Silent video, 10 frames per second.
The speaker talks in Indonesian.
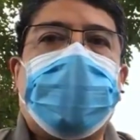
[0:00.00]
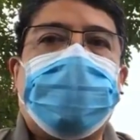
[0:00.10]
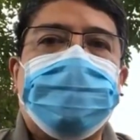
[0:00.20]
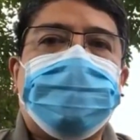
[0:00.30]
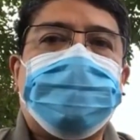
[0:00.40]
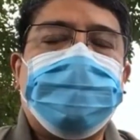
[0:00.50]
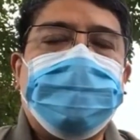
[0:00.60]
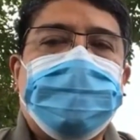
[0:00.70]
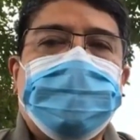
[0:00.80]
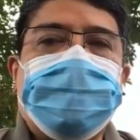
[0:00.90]

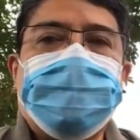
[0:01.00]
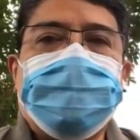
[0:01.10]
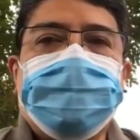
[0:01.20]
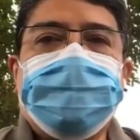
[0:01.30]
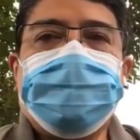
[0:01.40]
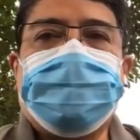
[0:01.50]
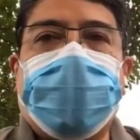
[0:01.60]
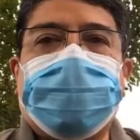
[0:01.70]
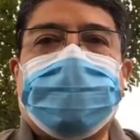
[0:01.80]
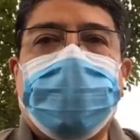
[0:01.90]
datang ke Mesir
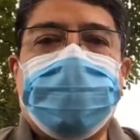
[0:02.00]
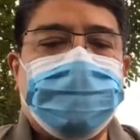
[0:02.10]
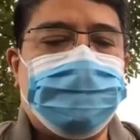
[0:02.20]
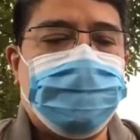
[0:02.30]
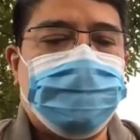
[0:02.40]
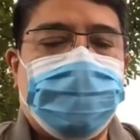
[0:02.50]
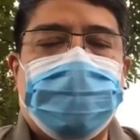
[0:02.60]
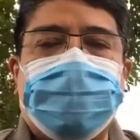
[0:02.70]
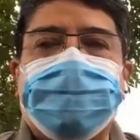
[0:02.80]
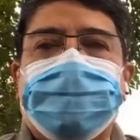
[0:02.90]
untuk membeli
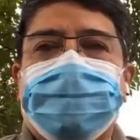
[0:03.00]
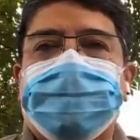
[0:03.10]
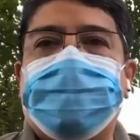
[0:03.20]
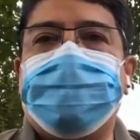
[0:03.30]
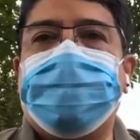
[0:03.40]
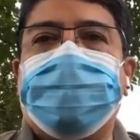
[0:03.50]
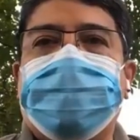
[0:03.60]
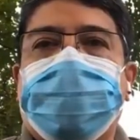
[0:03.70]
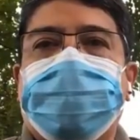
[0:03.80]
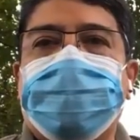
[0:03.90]
gandum dan kebetulan
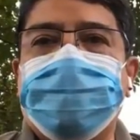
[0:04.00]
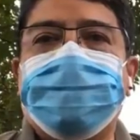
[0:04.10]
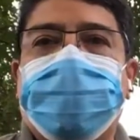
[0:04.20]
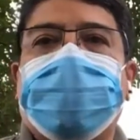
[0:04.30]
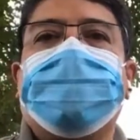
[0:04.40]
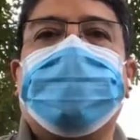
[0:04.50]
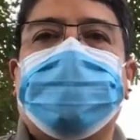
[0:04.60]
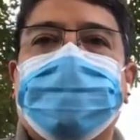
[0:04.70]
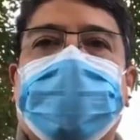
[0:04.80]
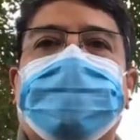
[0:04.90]
membeli gandum
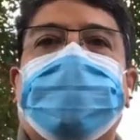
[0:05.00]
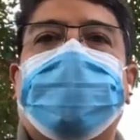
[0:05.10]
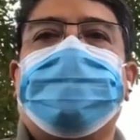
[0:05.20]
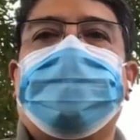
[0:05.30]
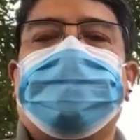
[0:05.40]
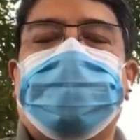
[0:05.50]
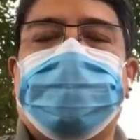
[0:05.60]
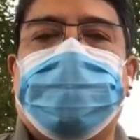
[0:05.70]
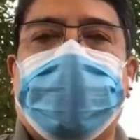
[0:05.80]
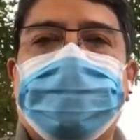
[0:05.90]
dari siapa?
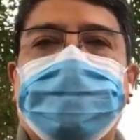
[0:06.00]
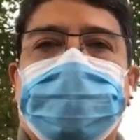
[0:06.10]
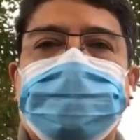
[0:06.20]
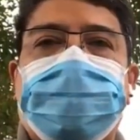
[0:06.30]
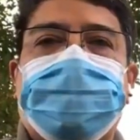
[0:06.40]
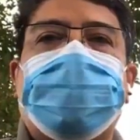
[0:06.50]
Dari Yusuf.